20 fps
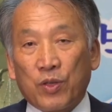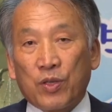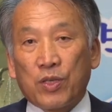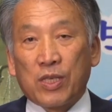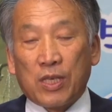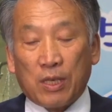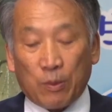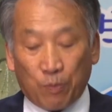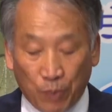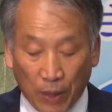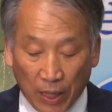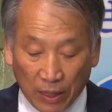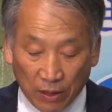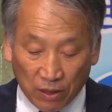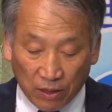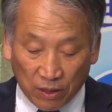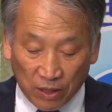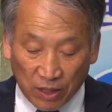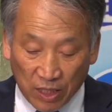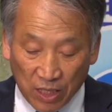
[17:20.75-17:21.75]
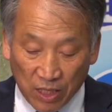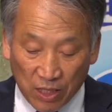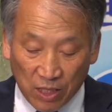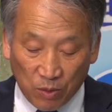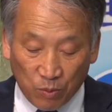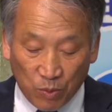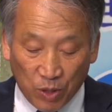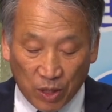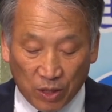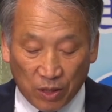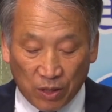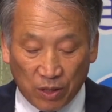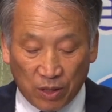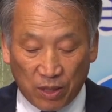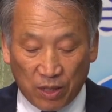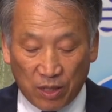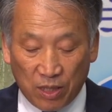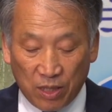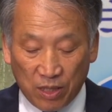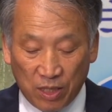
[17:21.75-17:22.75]
재판권이
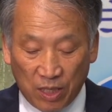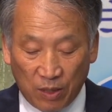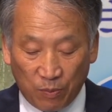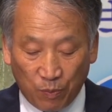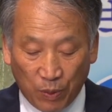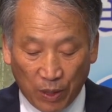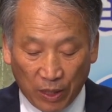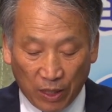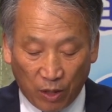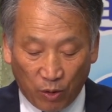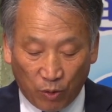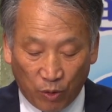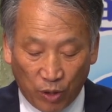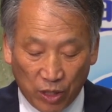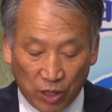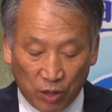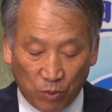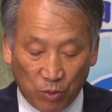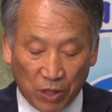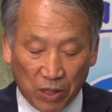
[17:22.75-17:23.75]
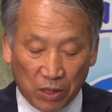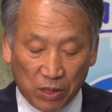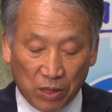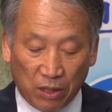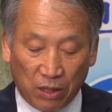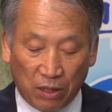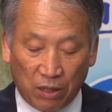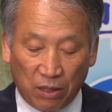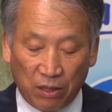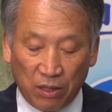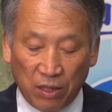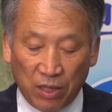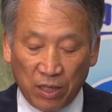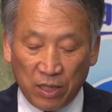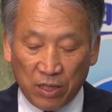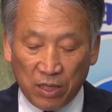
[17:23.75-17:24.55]
있으면 재판회로 회집해서